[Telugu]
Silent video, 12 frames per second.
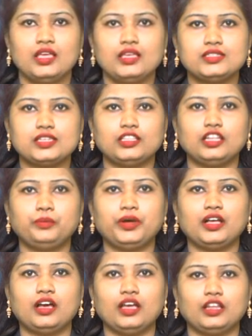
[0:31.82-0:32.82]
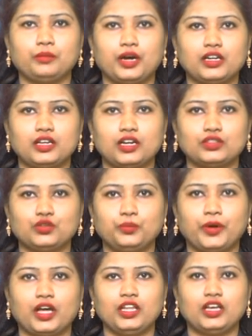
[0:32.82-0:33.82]
ఈ సందర్భంగా ఆయన మాట్లాడుతూ
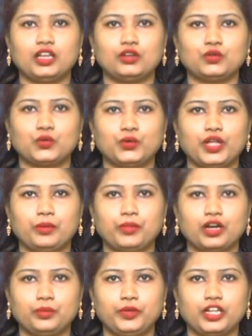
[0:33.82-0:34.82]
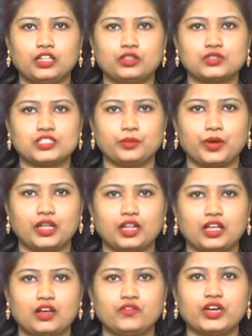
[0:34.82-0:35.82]
బాలికలను కూడా మగపిల్లలతో
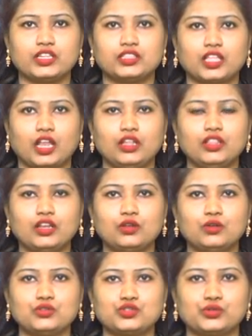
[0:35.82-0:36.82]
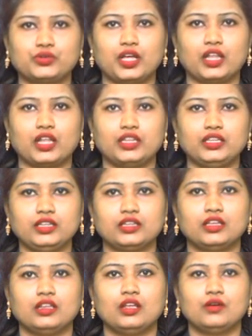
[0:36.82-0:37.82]
సమానంగా వారి తల్లిదండ్రులు చూడాలని
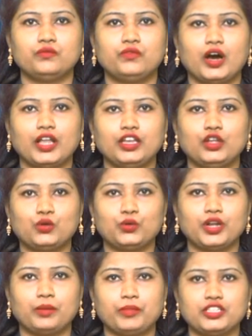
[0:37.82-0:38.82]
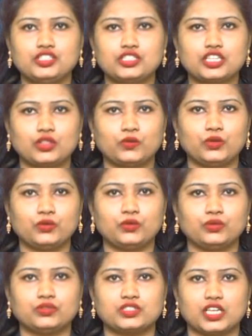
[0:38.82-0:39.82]
వారిని కూడా మంచి చదువులు
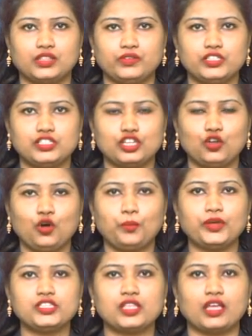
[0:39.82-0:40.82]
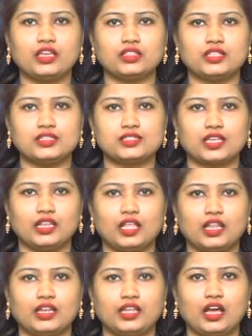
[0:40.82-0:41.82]
చదివించి గొప్ప స్థాయికి
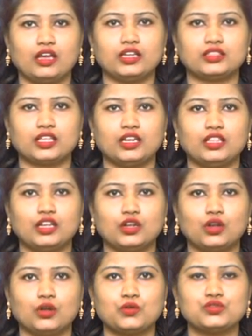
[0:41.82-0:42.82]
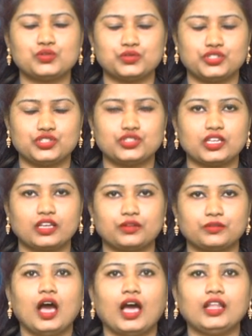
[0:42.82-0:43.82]
తీసుకెళ్లాలని ఆయన తల్లిదండ్రులకు సూచించారు
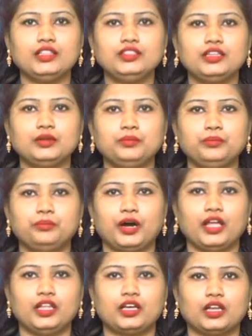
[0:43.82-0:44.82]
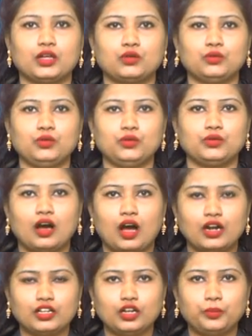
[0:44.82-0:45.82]
అనంతరం బాలికలకు
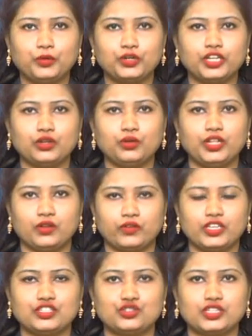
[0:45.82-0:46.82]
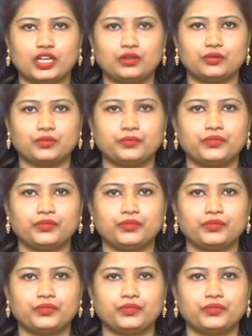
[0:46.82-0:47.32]
ఆటల పోటీలు నిర్వహించారు